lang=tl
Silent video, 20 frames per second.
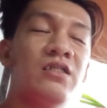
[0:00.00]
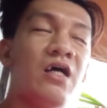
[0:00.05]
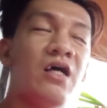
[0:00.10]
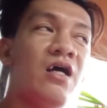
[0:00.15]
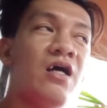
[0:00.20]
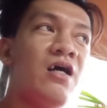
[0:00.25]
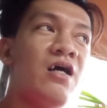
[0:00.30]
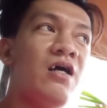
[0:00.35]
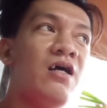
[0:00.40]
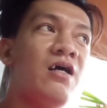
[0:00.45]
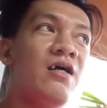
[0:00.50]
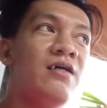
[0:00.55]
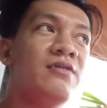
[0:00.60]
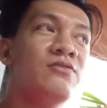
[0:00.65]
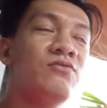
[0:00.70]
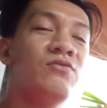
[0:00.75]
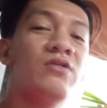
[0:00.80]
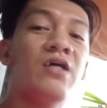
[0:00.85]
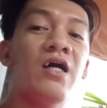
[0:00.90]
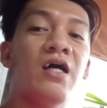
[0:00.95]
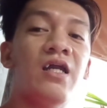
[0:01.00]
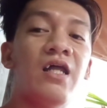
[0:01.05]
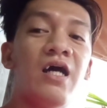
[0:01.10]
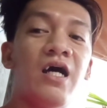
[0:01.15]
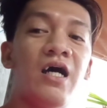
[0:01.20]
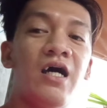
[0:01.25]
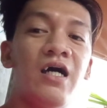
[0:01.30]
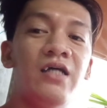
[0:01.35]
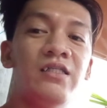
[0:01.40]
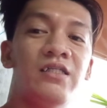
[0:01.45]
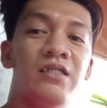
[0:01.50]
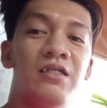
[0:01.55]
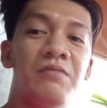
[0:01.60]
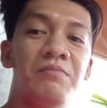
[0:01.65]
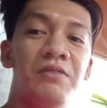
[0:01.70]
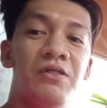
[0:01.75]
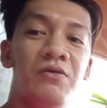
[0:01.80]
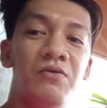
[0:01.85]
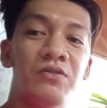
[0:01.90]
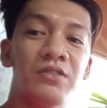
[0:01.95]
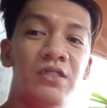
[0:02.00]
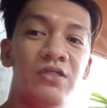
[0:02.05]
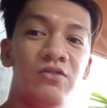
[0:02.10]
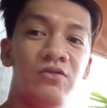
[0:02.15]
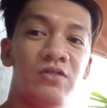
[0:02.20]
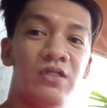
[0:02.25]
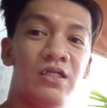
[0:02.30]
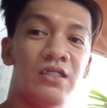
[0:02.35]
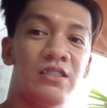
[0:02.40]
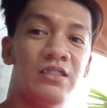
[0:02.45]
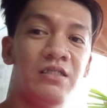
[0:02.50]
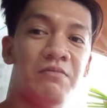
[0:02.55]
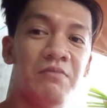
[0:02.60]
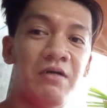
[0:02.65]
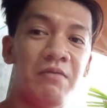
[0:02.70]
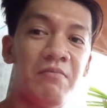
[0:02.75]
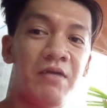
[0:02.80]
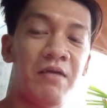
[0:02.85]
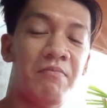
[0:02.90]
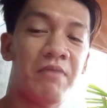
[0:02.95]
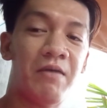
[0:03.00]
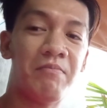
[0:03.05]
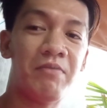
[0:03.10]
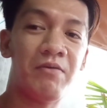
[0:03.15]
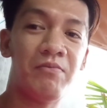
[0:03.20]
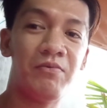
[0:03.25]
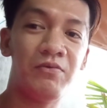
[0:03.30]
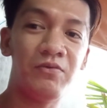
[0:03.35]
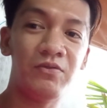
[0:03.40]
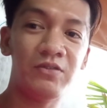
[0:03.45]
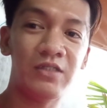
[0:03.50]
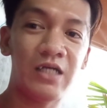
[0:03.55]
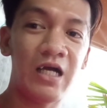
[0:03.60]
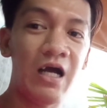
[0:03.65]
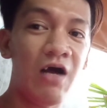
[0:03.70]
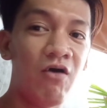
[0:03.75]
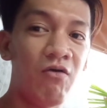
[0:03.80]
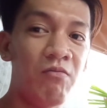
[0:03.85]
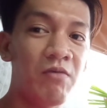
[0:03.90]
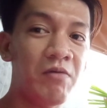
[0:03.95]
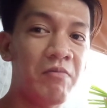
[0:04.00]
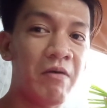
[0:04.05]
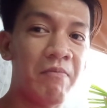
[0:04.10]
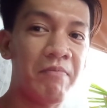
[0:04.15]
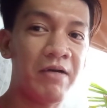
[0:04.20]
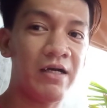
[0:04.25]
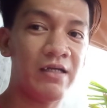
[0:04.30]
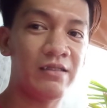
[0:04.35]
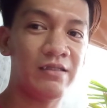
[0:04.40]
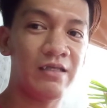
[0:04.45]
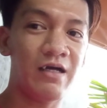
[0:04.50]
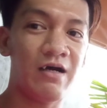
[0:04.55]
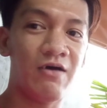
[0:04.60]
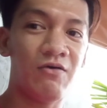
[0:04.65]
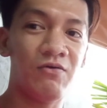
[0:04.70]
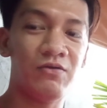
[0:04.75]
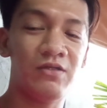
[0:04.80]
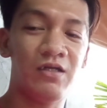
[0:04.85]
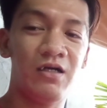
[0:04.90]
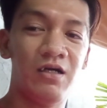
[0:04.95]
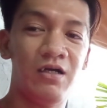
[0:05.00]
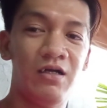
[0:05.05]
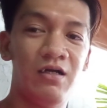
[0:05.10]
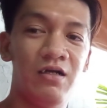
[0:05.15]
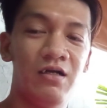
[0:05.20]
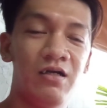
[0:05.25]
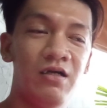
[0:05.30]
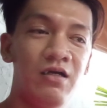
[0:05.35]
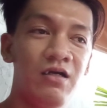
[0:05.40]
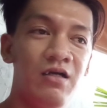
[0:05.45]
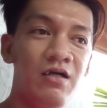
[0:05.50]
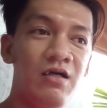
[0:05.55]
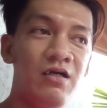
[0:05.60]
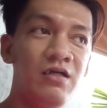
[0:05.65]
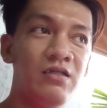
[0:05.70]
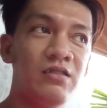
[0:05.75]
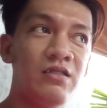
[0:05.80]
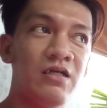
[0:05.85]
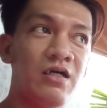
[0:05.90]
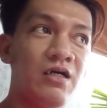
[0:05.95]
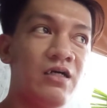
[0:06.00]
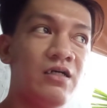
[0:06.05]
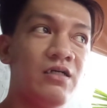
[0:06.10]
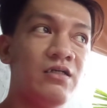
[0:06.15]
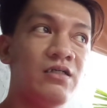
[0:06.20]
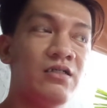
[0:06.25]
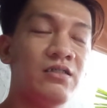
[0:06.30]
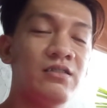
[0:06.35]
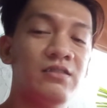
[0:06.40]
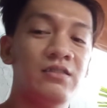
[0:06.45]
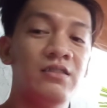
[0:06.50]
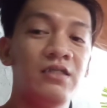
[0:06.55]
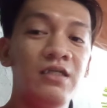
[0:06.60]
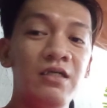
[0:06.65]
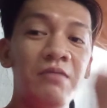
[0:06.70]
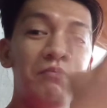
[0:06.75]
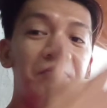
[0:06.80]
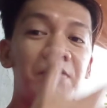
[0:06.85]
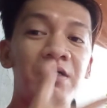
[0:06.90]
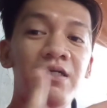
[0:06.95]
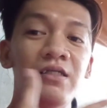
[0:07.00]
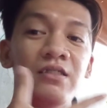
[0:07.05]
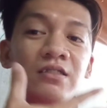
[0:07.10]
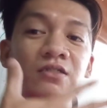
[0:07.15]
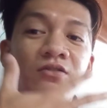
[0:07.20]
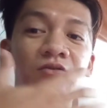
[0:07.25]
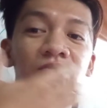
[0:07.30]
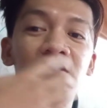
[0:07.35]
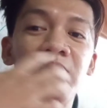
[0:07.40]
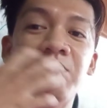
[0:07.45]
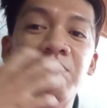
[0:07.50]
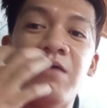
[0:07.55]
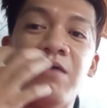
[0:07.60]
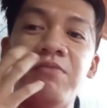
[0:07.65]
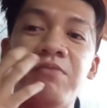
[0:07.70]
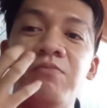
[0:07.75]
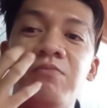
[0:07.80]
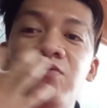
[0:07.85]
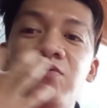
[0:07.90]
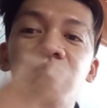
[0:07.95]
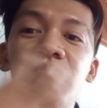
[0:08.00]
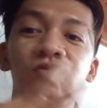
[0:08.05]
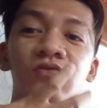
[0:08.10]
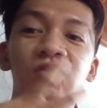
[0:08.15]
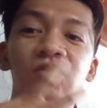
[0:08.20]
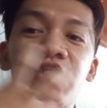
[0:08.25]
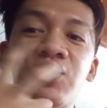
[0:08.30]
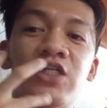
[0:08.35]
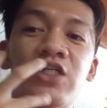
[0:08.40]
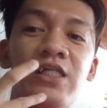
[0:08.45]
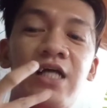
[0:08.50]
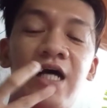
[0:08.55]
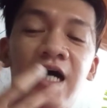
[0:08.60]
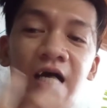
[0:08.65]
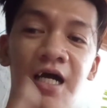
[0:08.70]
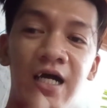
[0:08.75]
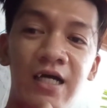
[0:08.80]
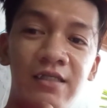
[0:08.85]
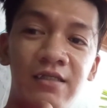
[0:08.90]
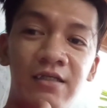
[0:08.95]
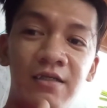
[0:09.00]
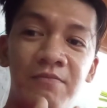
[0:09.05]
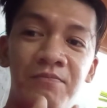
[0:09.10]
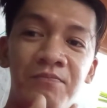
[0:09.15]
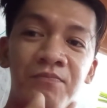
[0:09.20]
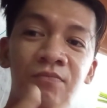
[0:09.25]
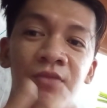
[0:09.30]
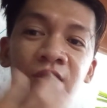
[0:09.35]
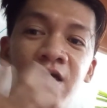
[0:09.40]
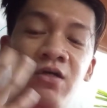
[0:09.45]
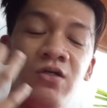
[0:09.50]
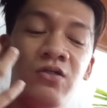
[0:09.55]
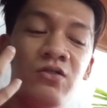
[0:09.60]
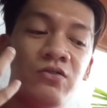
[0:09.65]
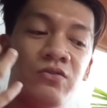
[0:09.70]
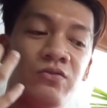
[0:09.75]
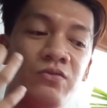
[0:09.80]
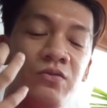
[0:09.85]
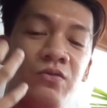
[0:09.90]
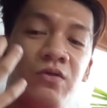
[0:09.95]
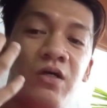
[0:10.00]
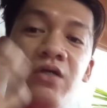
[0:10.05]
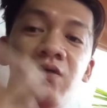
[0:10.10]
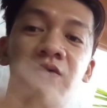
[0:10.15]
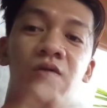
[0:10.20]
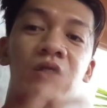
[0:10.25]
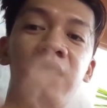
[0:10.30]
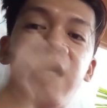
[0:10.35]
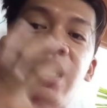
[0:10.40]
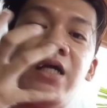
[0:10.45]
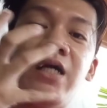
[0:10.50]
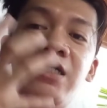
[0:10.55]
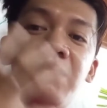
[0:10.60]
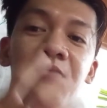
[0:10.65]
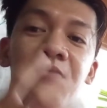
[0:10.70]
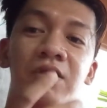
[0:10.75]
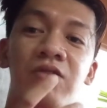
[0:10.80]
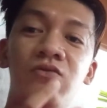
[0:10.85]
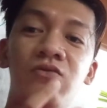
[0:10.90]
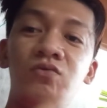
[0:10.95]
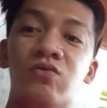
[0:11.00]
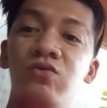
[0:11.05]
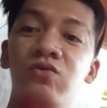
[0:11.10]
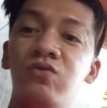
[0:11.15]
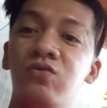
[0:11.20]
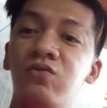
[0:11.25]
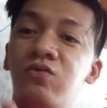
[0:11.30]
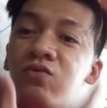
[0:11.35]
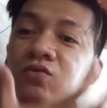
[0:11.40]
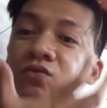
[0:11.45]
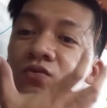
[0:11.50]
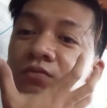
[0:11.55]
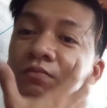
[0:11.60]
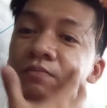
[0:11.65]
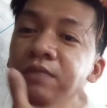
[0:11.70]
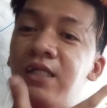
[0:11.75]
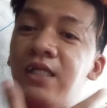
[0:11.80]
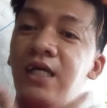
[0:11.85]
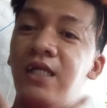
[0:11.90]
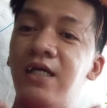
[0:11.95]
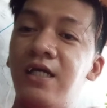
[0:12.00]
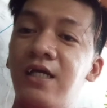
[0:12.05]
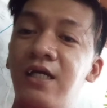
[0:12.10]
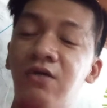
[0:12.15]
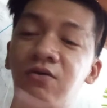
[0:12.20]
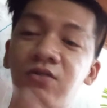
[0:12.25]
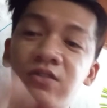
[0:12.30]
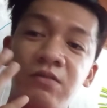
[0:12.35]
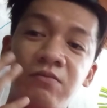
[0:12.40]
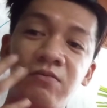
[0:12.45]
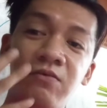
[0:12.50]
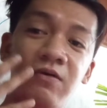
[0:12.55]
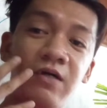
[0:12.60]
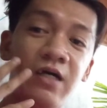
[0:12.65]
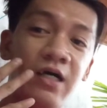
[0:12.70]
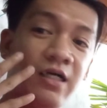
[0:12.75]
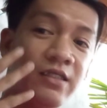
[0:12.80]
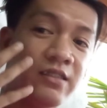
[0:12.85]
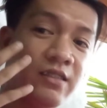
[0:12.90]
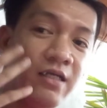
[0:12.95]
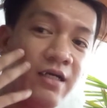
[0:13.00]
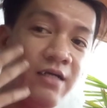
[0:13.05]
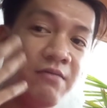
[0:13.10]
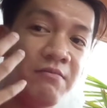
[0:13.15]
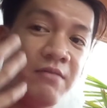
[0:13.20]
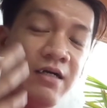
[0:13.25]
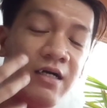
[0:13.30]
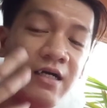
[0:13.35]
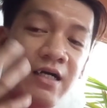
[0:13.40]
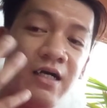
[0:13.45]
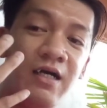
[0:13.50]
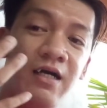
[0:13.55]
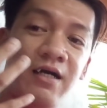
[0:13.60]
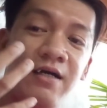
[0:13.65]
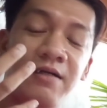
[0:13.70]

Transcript: ah, uh, nung nakaraan, nireveal ko sa inyo na, di ba, magpapabunot nga ako, magpapaganda ako ng, ng ngipin. So, ipapabunot ko na siya lahat. So, ngayon, kaakibat noon yung paglalagay ko sa mukha ng mga